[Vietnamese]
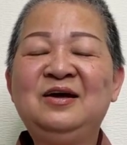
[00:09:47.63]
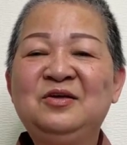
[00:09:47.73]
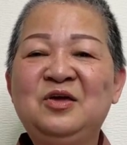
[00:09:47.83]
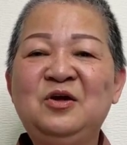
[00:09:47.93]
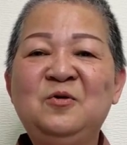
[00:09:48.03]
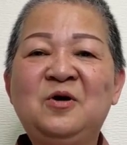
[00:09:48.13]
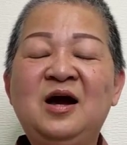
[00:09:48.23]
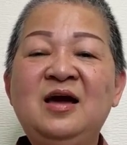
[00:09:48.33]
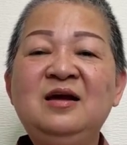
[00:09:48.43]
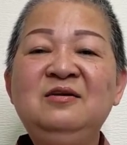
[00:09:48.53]
nhiều
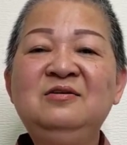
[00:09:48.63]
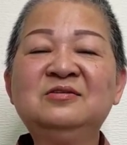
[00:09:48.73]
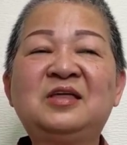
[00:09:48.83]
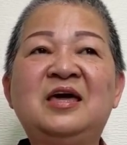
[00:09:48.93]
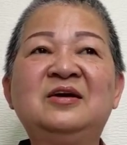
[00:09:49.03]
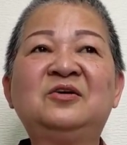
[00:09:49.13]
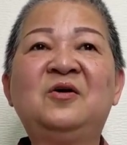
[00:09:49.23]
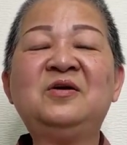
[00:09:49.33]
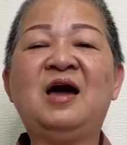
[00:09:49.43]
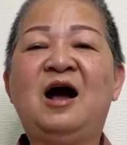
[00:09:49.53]
khi đưa tiền cho
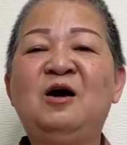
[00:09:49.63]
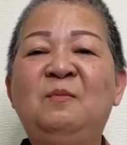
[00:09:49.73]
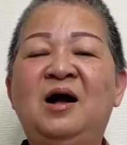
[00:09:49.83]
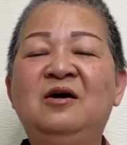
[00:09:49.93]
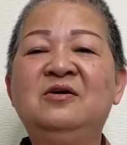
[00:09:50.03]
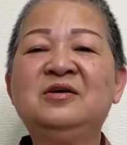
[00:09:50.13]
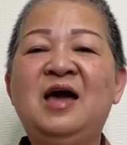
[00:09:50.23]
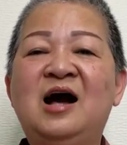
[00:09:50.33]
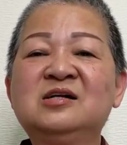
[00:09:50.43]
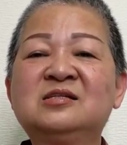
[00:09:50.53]
vợ mà người
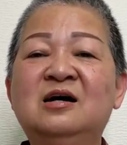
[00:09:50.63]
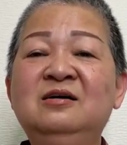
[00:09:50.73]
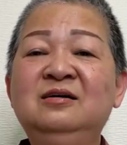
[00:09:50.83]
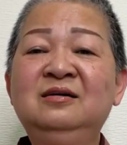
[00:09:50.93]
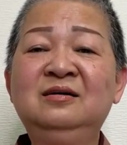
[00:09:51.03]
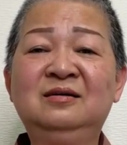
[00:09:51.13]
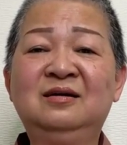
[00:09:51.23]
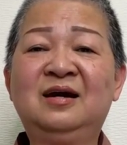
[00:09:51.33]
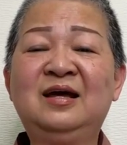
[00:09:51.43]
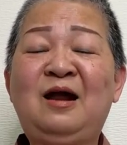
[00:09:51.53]
vợ xử
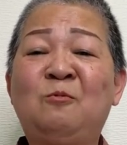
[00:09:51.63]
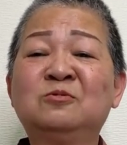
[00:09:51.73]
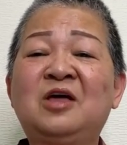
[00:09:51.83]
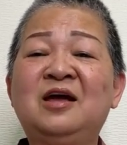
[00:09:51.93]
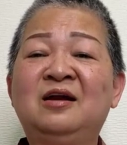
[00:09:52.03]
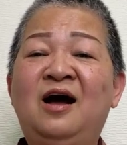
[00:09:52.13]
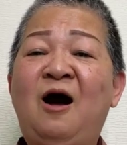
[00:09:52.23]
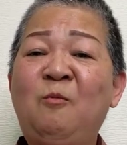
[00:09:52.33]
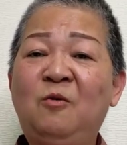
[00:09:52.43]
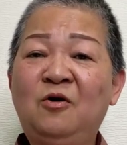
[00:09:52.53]
cái đồng tiền nó
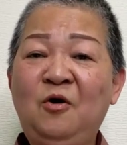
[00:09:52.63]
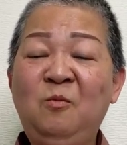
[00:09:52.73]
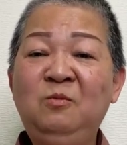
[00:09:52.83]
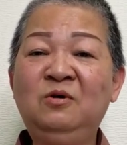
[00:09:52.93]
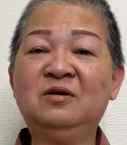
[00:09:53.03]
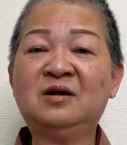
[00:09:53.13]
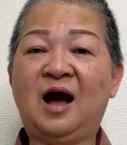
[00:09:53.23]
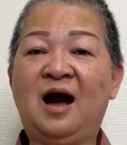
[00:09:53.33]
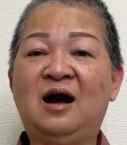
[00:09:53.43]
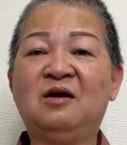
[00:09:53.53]
không có đúng nữa
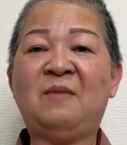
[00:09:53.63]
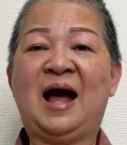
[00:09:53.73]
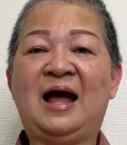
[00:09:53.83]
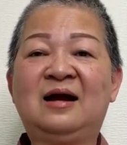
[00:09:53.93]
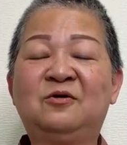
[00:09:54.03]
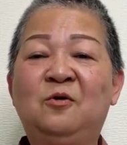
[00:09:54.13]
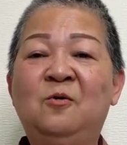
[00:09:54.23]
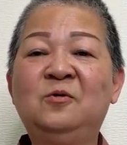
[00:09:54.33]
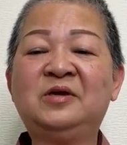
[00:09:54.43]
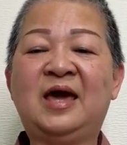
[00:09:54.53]
cờ bạc
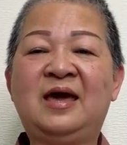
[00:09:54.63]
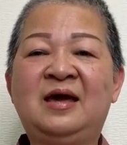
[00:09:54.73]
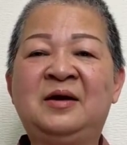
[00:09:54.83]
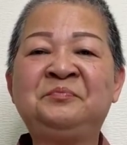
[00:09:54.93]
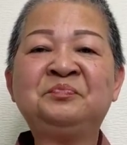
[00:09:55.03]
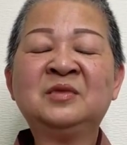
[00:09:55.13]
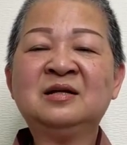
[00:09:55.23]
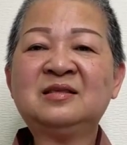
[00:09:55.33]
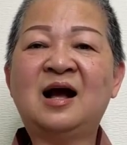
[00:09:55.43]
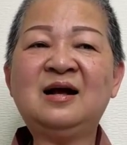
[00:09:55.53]
rượu chè
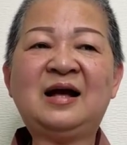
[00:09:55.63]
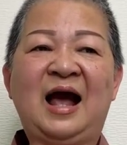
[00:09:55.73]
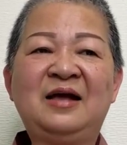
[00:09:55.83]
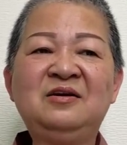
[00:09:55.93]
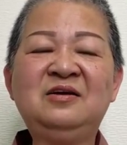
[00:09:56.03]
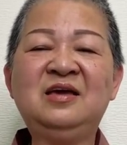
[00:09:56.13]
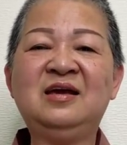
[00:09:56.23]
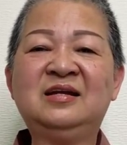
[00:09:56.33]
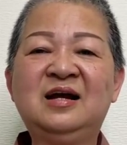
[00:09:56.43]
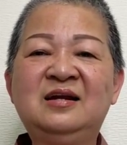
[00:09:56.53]
tất cả những
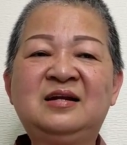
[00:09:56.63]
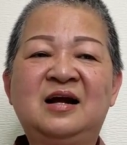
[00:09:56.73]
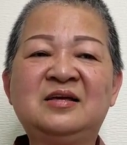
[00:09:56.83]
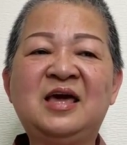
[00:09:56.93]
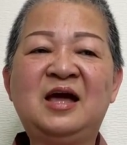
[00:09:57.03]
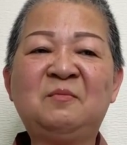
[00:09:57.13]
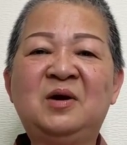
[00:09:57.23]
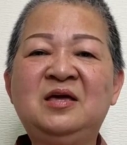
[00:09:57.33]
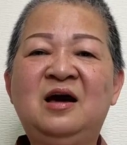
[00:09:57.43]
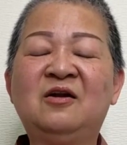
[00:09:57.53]
gì trên trần gian
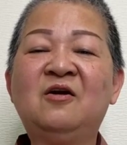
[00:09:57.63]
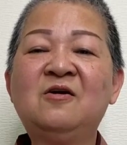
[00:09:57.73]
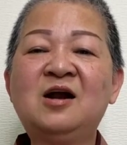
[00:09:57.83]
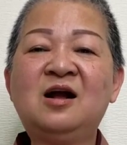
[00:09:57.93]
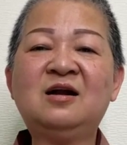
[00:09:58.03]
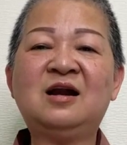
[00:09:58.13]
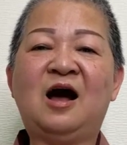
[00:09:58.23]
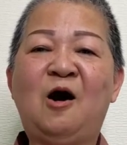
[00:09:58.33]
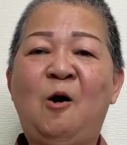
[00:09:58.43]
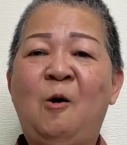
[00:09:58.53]
bây giờ nó rất là
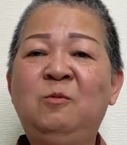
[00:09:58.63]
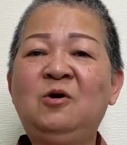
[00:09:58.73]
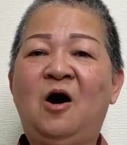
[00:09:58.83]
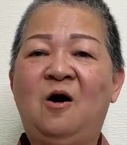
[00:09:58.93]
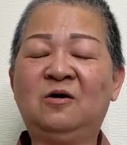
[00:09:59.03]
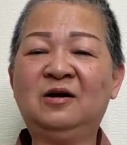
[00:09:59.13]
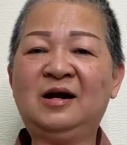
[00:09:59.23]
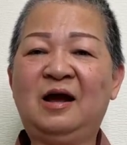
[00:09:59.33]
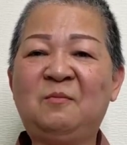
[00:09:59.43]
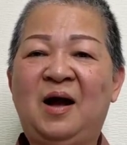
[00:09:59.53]
hỗn loạn đó
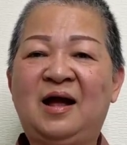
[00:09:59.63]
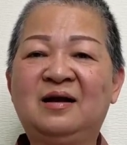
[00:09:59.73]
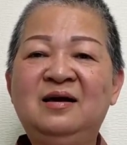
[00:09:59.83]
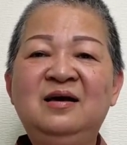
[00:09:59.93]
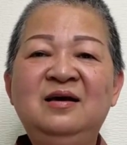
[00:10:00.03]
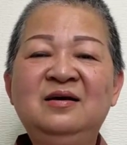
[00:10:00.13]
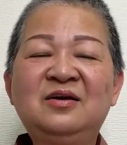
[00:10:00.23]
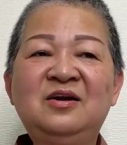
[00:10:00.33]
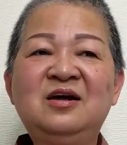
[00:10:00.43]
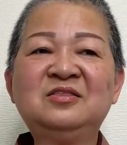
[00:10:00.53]
các bạn
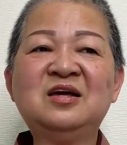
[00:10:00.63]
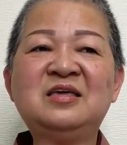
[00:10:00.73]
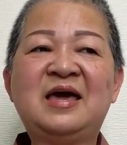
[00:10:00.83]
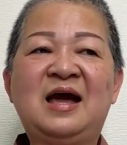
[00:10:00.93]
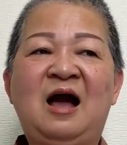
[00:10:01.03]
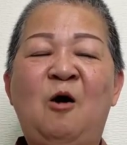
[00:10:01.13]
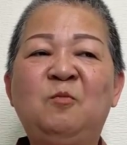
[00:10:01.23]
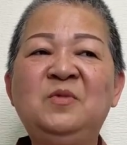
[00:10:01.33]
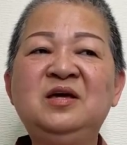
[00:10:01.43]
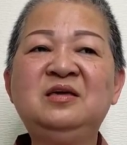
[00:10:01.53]
cho nên tiết già học
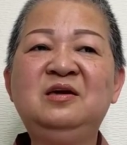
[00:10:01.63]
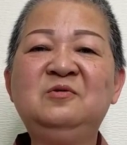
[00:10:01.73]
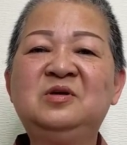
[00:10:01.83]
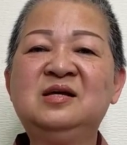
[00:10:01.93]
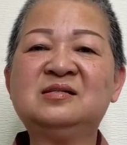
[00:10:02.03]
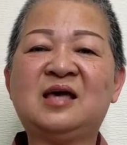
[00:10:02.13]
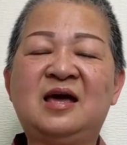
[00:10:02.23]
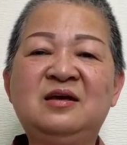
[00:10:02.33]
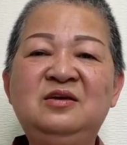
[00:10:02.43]
biết nhiêu chia sẻ